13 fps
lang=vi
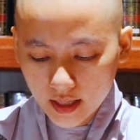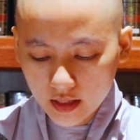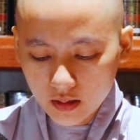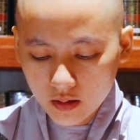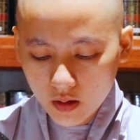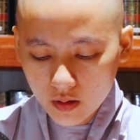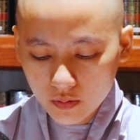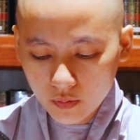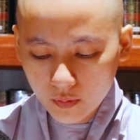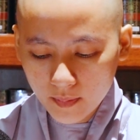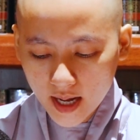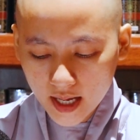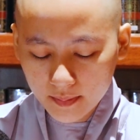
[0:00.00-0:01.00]
dạy con
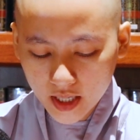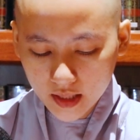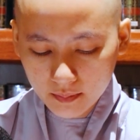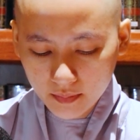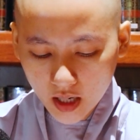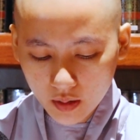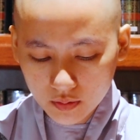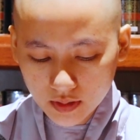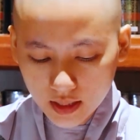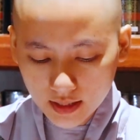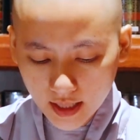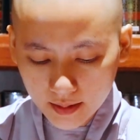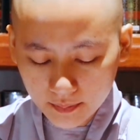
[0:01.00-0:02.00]
của bà mạnh mẫu
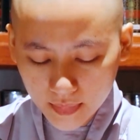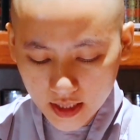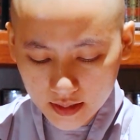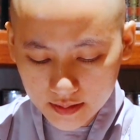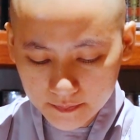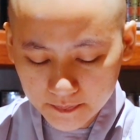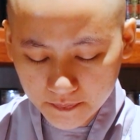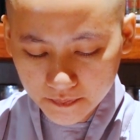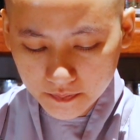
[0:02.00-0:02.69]
rất đặc biệt,